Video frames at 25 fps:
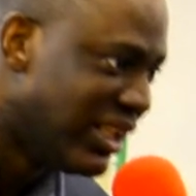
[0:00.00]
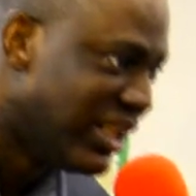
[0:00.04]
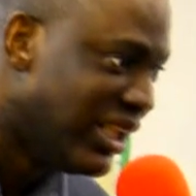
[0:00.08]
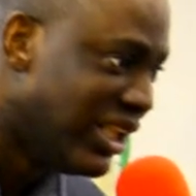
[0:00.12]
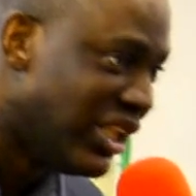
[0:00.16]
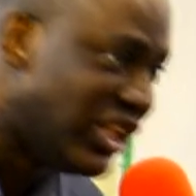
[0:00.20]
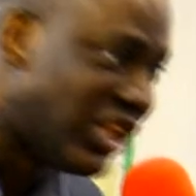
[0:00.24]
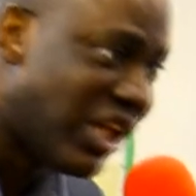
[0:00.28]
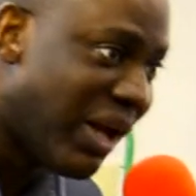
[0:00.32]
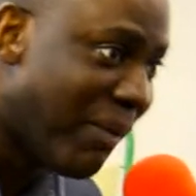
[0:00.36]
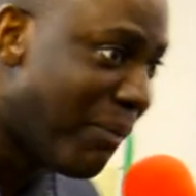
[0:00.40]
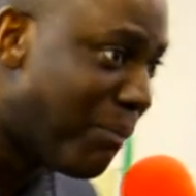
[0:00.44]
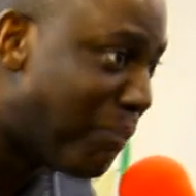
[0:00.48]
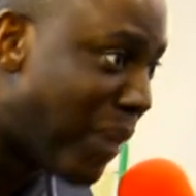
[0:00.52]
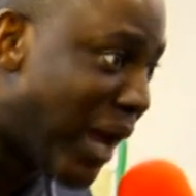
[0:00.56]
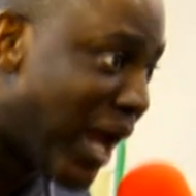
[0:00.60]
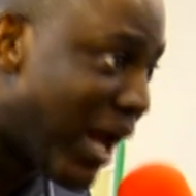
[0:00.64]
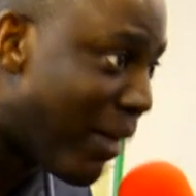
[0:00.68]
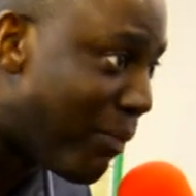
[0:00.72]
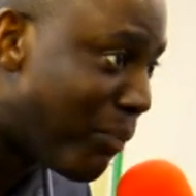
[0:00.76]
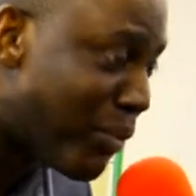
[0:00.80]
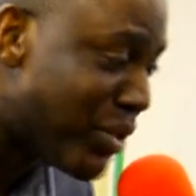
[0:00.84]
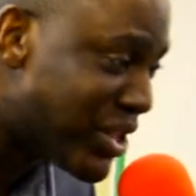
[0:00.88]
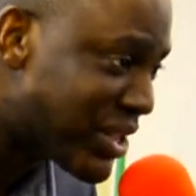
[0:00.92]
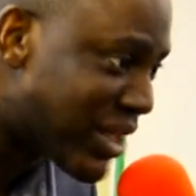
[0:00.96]
J'aime pas la
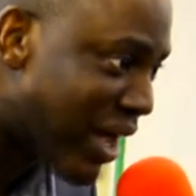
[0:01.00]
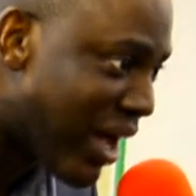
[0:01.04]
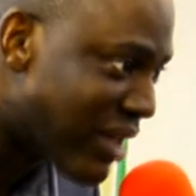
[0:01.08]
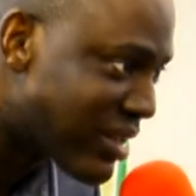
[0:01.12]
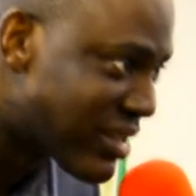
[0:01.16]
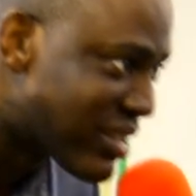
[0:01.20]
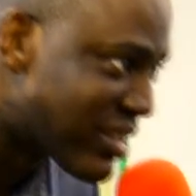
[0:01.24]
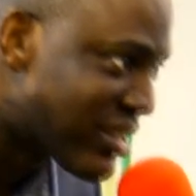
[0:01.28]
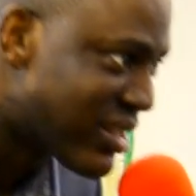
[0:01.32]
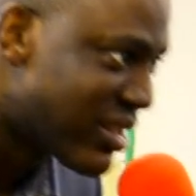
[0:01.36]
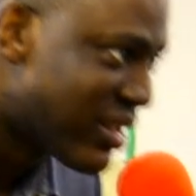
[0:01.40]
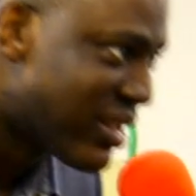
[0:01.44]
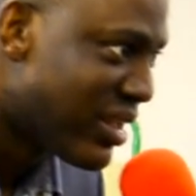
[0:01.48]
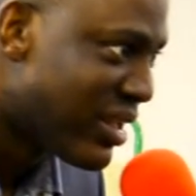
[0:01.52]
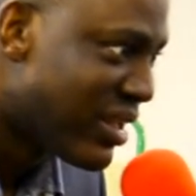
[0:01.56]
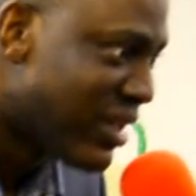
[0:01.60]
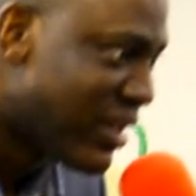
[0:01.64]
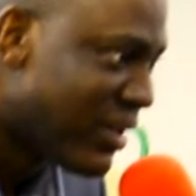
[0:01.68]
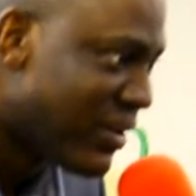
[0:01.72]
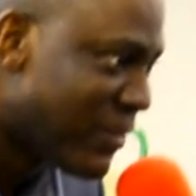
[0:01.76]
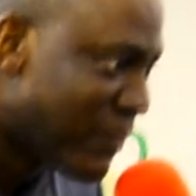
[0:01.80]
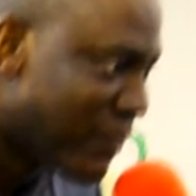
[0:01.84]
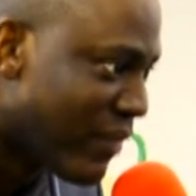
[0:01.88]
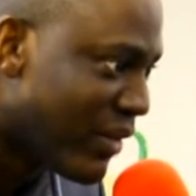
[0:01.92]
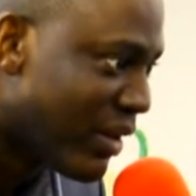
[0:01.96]
puissance,
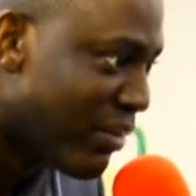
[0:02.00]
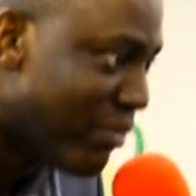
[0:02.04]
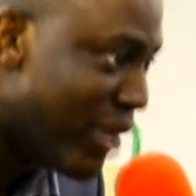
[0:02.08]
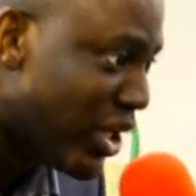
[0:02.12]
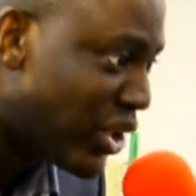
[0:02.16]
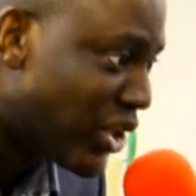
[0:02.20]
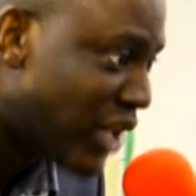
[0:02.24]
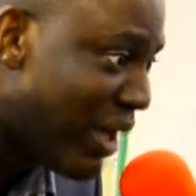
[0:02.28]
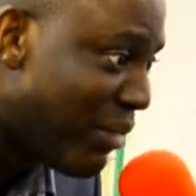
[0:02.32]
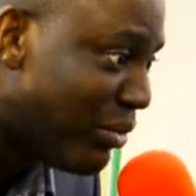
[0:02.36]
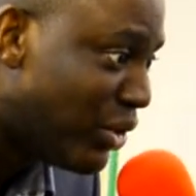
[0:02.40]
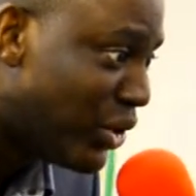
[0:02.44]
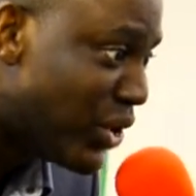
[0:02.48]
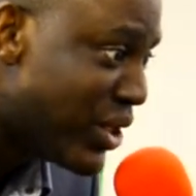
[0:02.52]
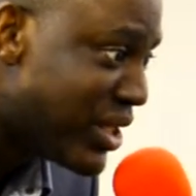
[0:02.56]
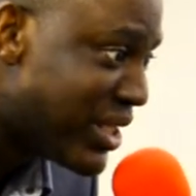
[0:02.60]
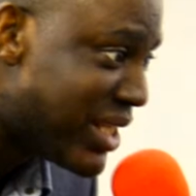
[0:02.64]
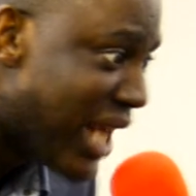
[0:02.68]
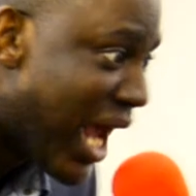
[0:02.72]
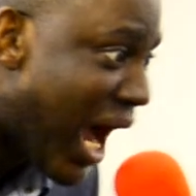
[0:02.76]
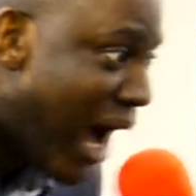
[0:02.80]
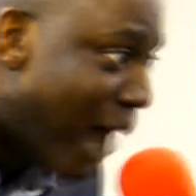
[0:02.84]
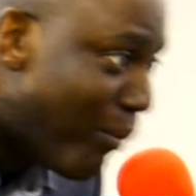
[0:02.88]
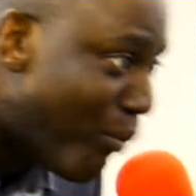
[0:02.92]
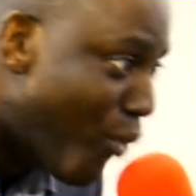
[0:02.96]
mais j'aime Jésus
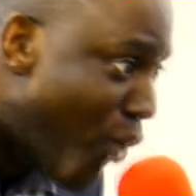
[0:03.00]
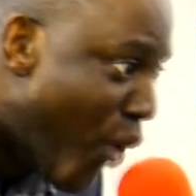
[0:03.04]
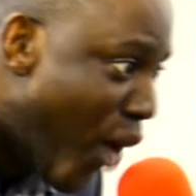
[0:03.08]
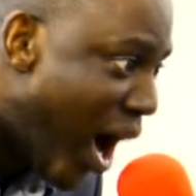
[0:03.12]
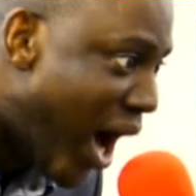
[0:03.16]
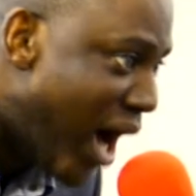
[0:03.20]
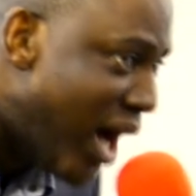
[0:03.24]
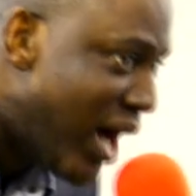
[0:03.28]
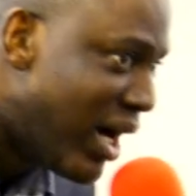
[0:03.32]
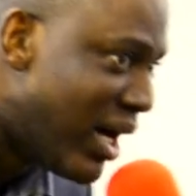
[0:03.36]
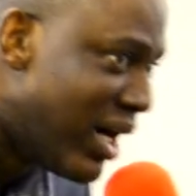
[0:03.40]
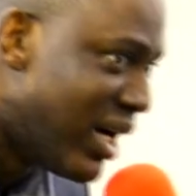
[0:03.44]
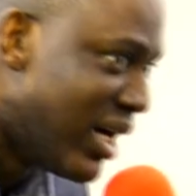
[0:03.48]
en moi.